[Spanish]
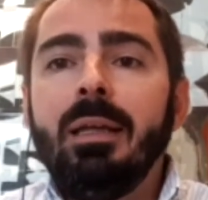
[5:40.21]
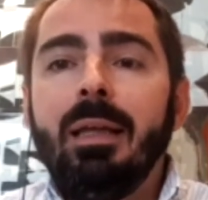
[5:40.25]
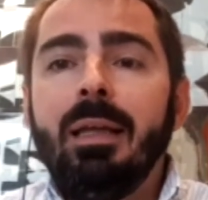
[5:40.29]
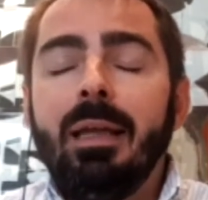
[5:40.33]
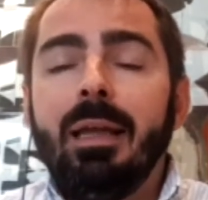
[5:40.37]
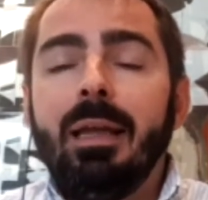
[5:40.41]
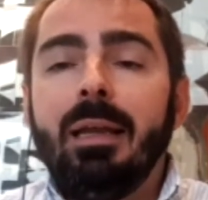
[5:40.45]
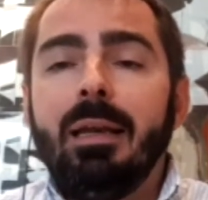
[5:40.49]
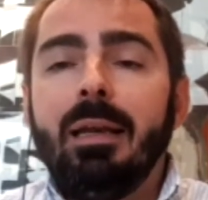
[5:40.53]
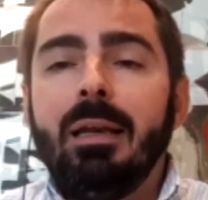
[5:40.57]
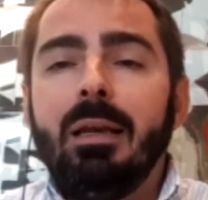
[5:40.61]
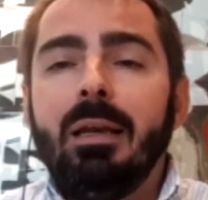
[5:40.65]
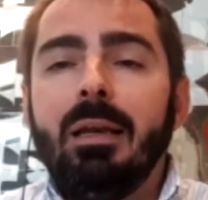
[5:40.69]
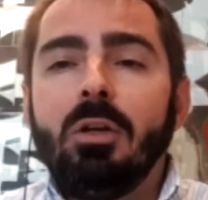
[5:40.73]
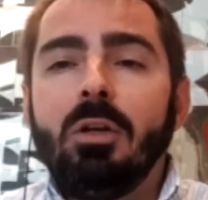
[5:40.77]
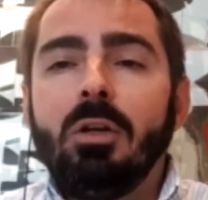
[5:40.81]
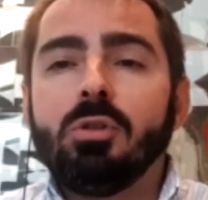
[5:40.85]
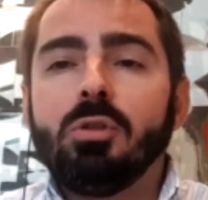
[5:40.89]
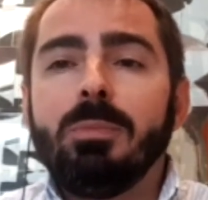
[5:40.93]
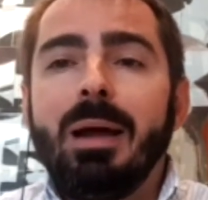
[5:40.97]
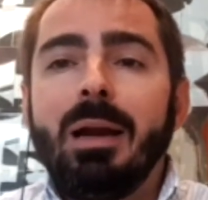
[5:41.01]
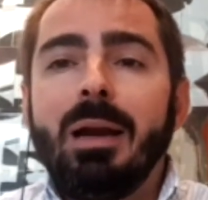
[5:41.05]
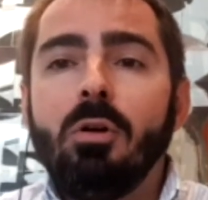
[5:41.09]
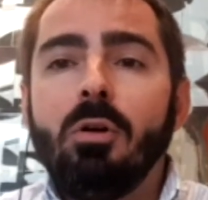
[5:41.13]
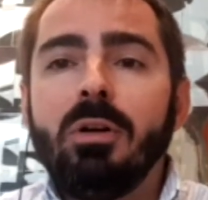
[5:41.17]
en los
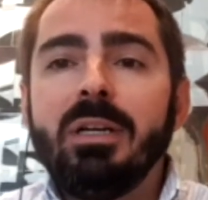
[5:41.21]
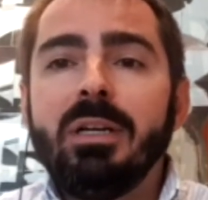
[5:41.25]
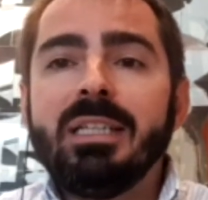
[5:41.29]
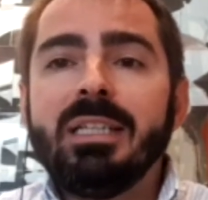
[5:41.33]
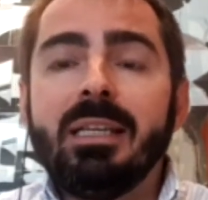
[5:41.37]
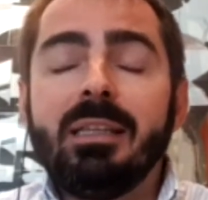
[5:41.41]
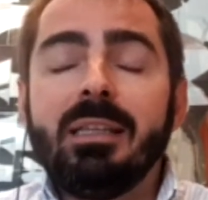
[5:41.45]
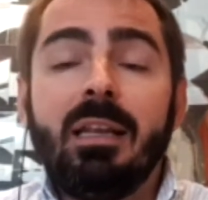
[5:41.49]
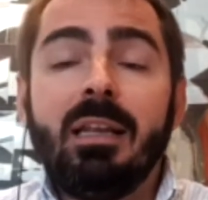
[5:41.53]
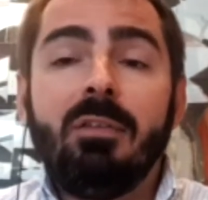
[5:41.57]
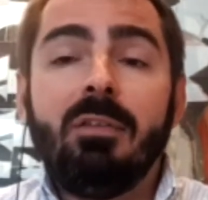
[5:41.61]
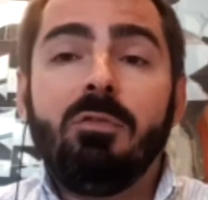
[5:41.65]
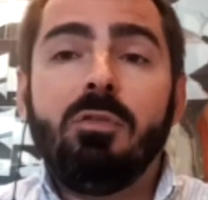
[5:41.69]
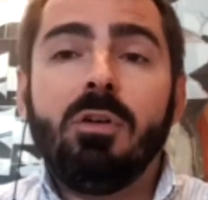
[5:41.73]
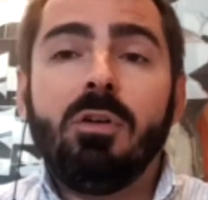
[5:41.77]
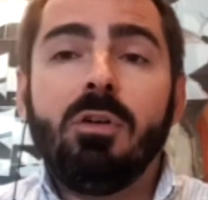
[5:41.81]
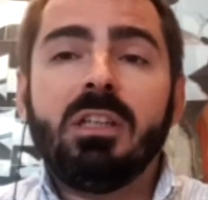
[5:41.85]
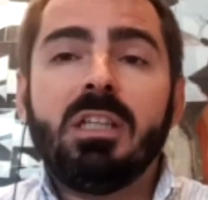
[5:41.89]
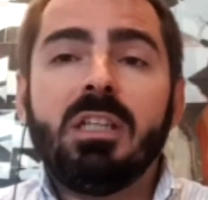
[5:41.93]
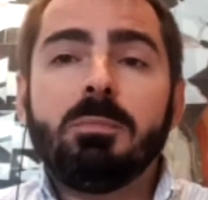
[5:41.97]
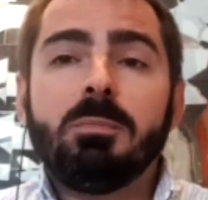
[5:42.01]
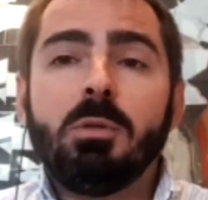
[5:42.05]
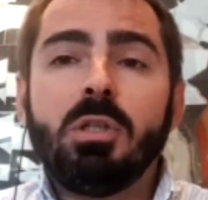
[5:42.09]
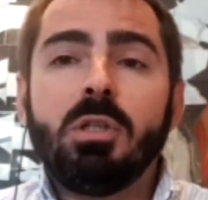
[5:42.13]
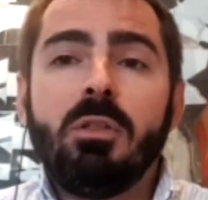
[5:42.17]
valores que tienen fuerte
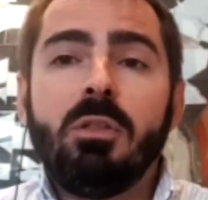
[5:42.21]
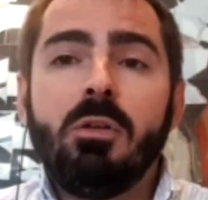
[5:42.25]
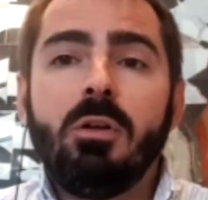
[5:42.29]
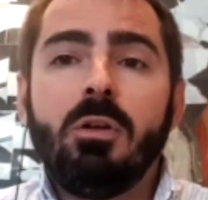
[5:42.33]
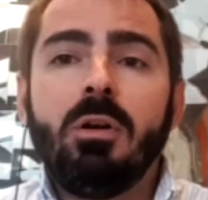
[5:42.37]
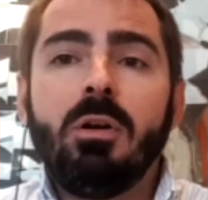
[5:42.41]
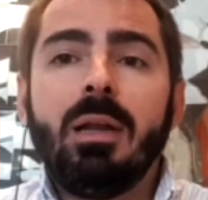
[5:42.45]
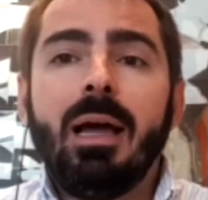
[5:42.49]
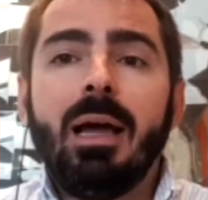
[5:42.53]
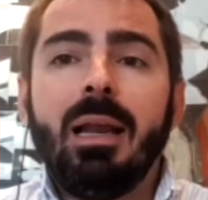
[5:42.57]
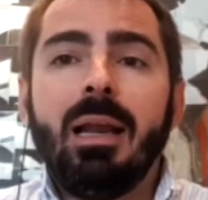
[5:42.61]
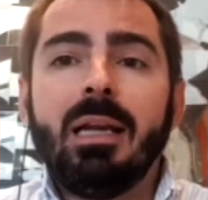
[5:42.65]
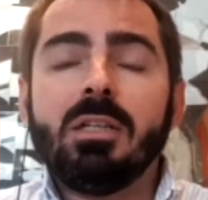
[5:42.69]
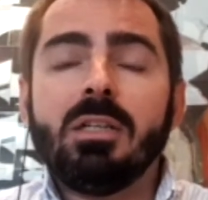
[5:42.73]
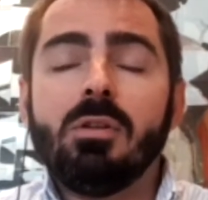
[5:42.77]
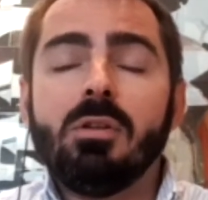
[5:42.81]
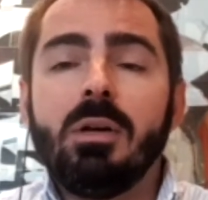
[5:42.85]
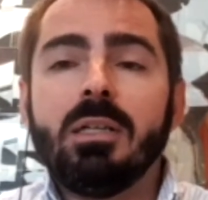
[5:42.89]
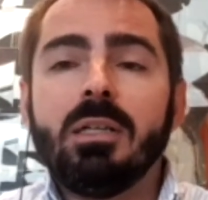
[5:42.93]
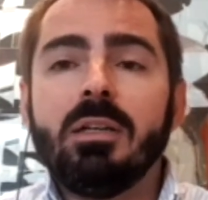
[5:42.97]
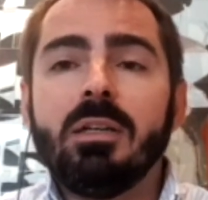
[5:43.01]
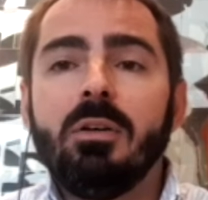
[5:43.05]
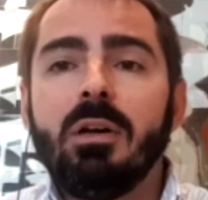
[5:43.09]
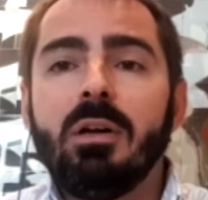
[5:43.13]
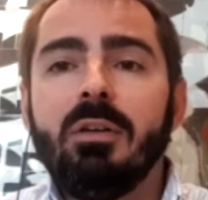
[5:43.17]
exposición a las
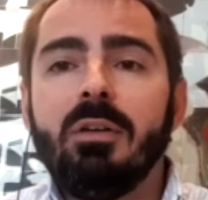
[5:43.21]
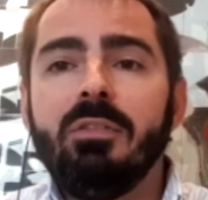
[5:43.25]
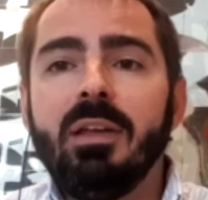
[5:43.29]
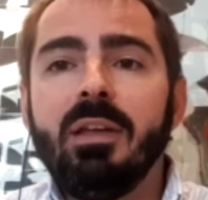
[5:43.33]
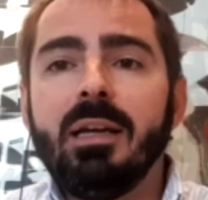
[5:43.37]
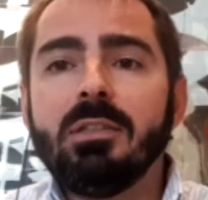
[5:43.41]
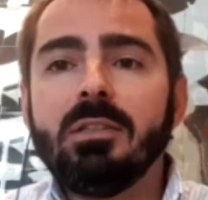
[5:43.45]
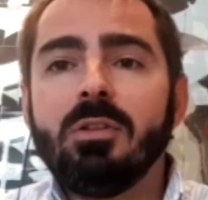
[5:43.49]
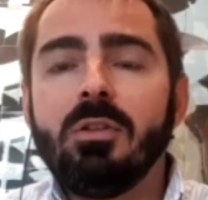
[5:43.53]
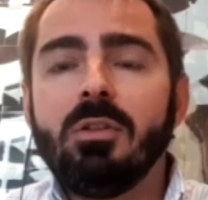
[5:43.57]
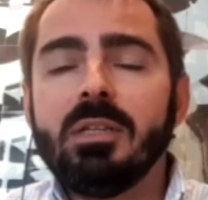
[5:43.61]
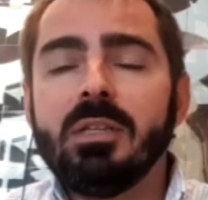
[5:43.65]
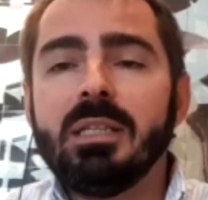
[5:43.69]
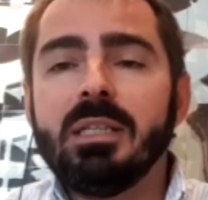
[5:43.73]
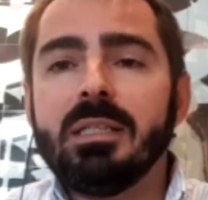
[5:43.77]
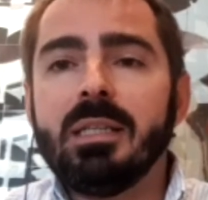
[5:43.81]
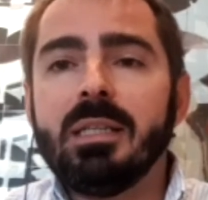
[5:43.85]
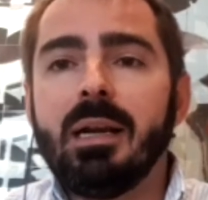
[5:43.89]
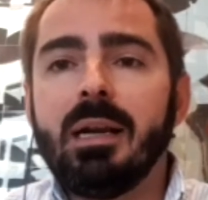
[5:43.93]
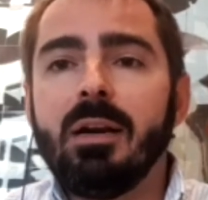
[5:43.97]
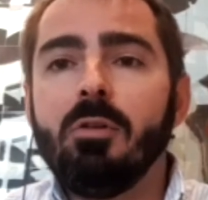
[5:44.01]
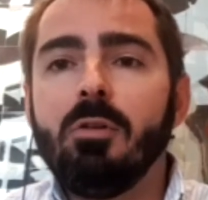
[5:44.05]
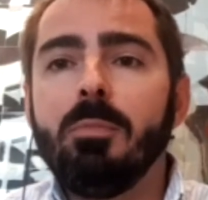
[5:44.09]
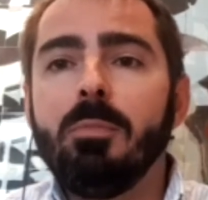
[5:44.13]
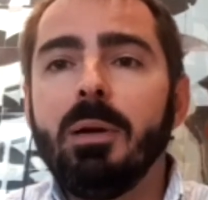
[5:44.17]
zonas geográficas donde se está
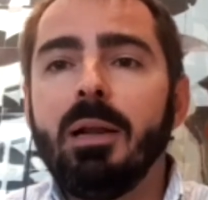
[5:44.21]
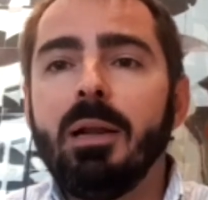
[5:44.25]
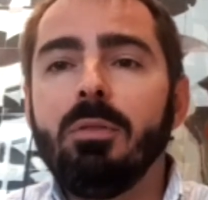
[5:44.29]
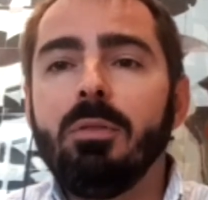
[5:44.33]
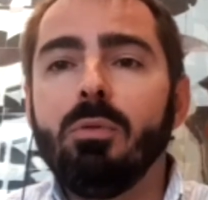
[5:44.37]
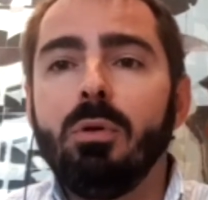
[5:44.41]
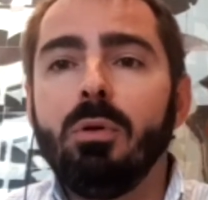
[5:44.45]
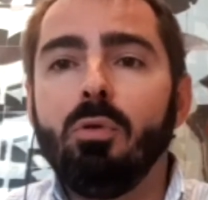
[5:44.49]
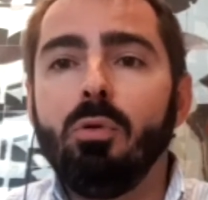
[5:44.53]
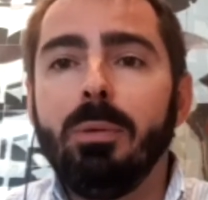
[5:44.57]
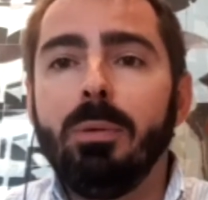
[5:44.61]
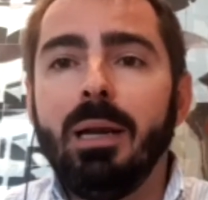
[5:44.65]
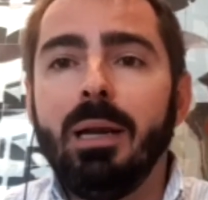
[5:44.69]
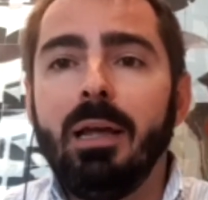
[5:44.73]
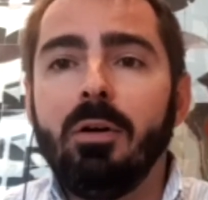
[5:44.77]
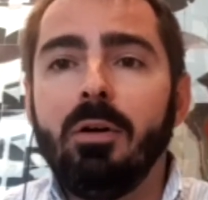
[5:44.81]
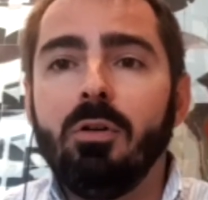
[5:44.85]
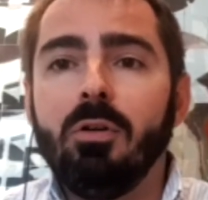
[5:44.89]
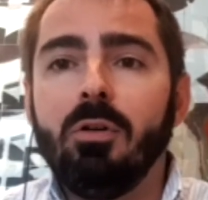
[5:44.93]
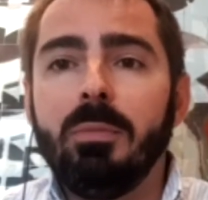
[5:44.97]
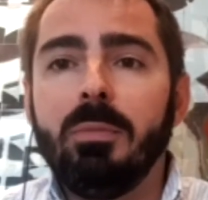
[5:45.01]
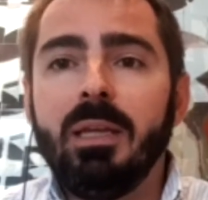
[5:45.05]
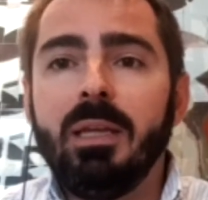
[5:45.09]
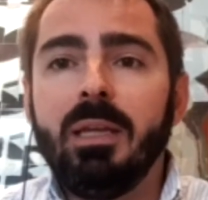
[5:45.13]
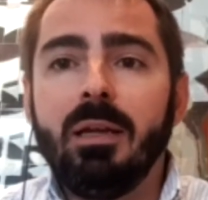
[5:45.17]
recuperando nube la
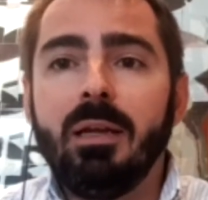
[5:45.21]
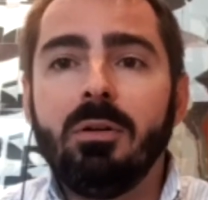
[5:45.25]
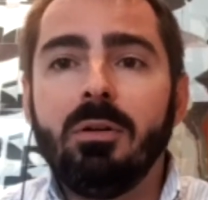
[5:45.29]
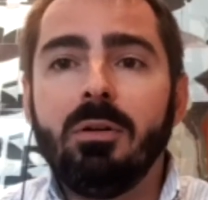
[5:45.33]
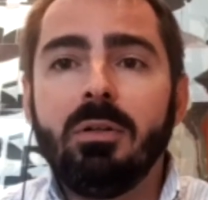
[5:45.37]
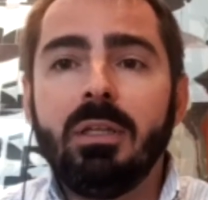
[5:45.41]
economía.